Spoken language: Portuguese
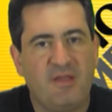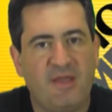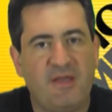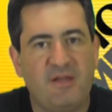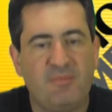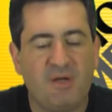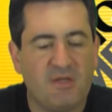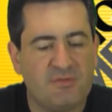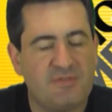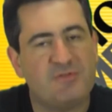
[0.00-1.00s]

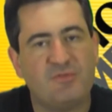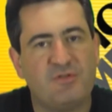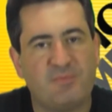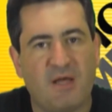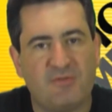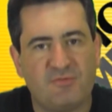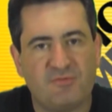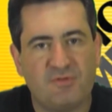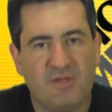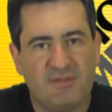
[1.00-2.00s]
equilibrando esses dois
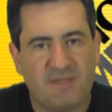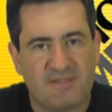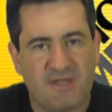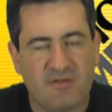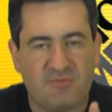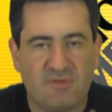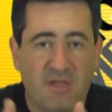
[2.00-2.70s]
pratos, tá certo?